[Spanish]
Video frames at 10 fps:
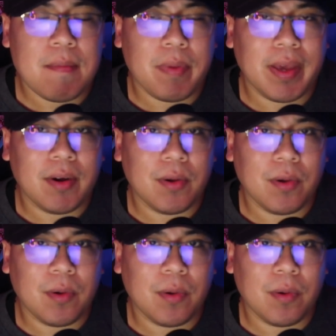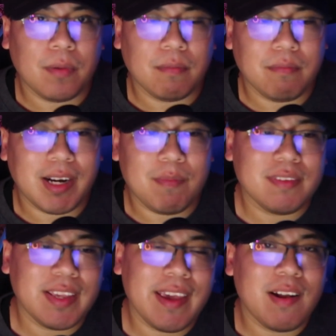pero para mí
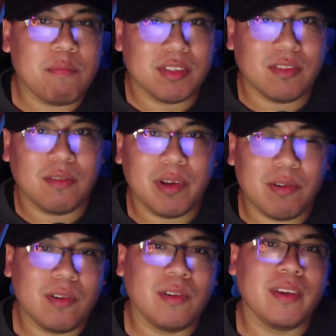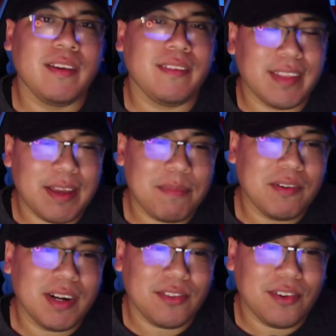se lleva el puesto número uno y está en mi
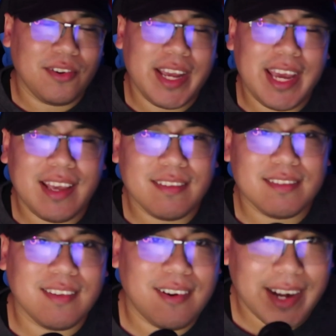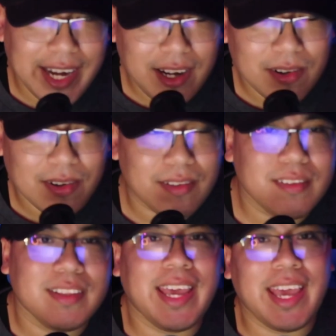corazón, es
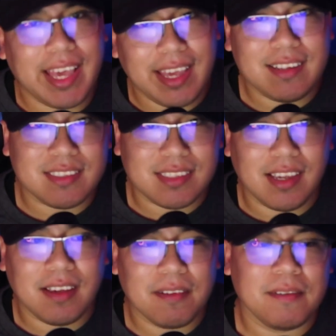Ringo de Itzy.